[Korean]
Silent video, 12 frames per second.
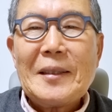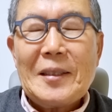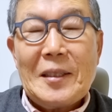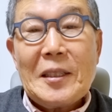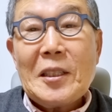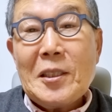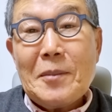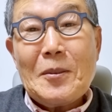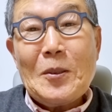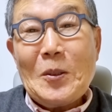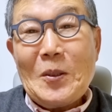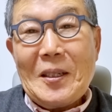그럴 때
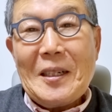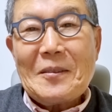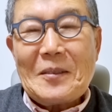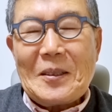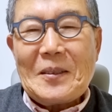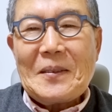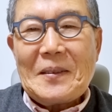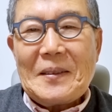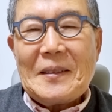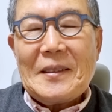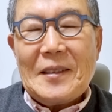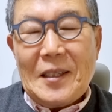기분 좋더라고요.
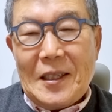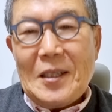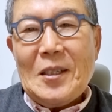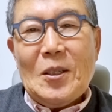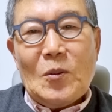예,